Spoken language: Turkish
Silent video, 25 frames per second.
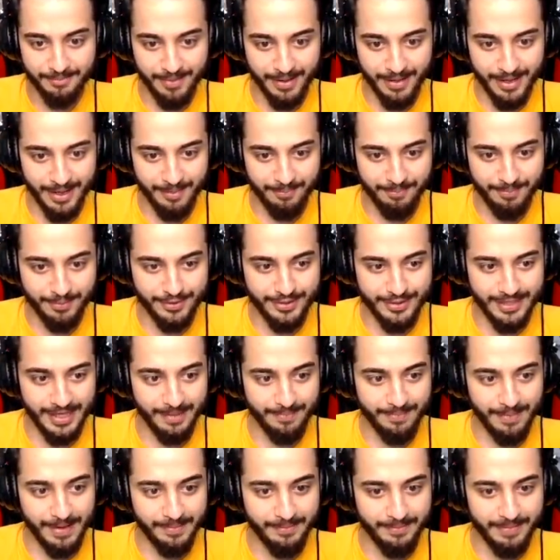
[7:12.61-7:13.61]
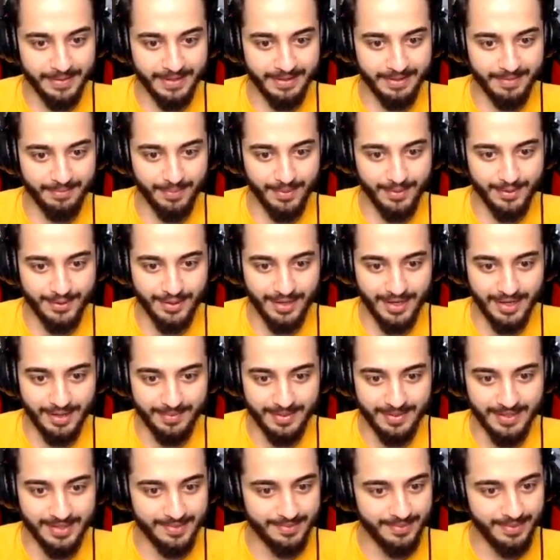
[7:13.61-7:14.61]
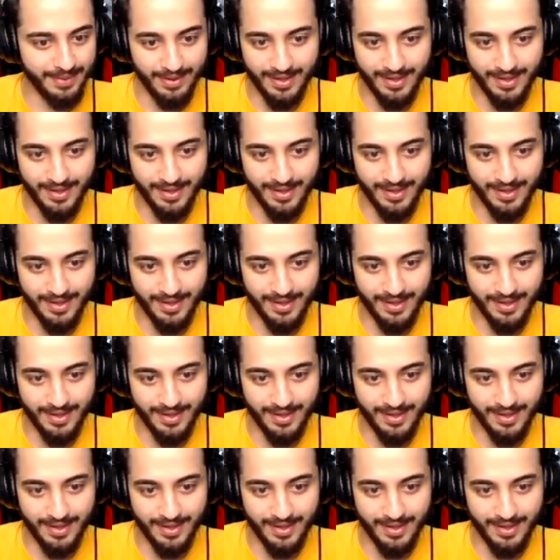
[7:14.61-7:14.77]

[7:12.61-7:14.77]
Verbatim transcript: Böyle pusu yapan bir bot olabilir mi?